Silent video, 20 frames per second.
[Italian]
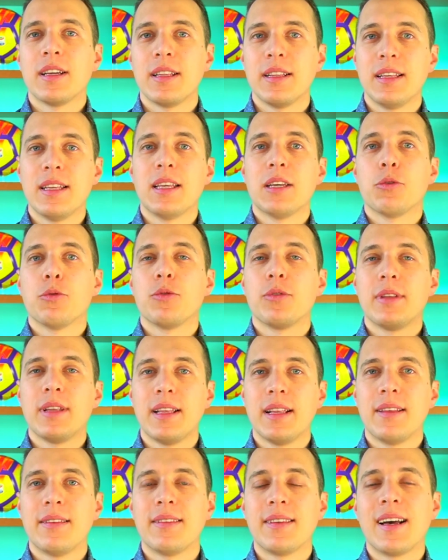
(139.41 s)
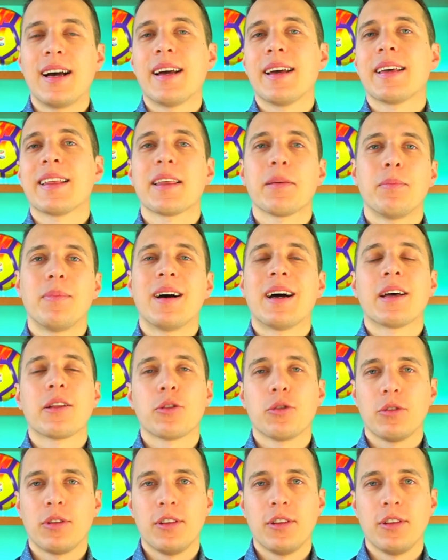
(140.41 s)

di utilizzare il reparto